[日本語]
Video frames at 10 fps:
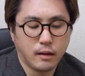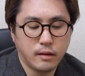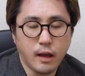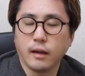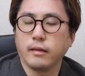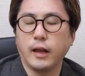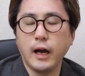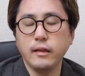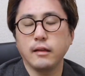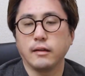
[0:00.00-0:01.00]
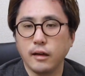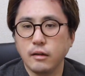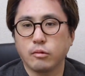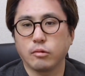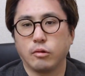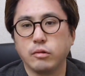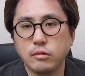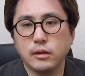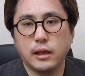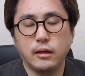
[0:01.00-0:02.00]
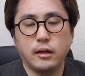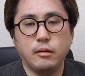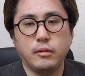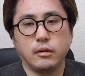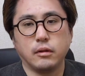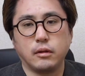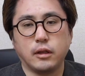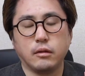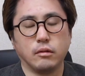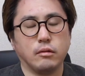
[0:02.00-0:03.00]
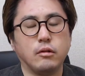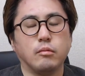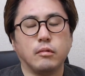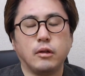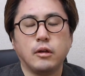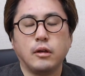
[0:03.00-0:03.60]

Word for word: で、なんでね、この5分間レビューっていうのを